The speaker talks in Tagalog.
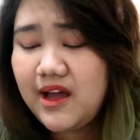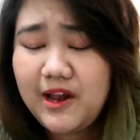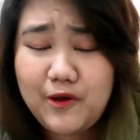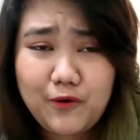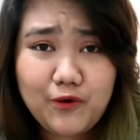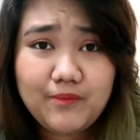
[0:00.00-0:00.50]

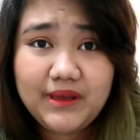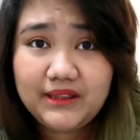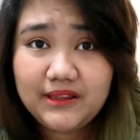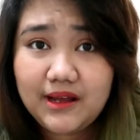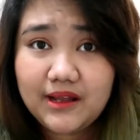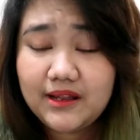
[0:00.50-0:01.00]
akala ko may
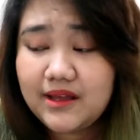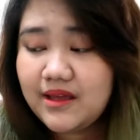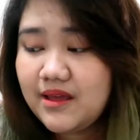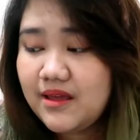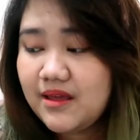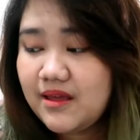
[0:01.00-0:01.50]

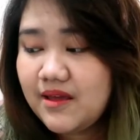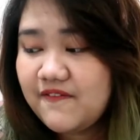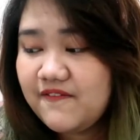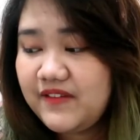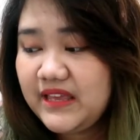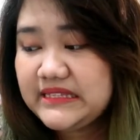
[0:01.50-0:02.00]

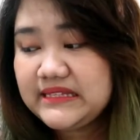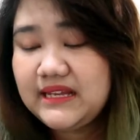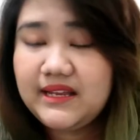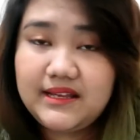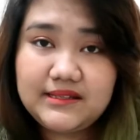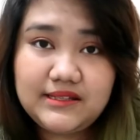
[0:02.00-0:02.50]

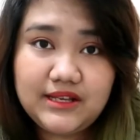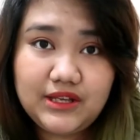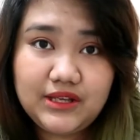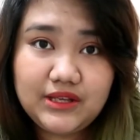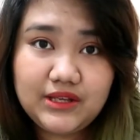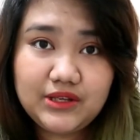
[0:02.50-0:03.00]
non-visa na sa
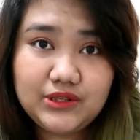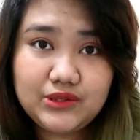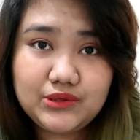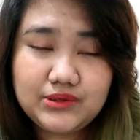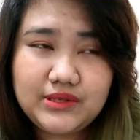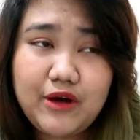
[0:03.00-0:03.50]

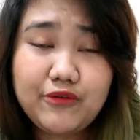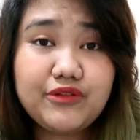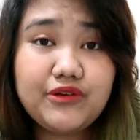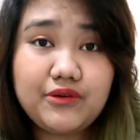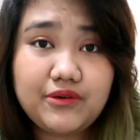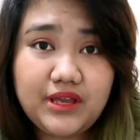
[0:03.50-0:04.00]

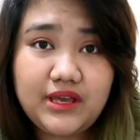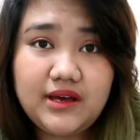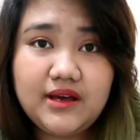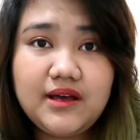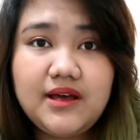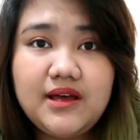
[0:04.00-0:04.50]
South Korea.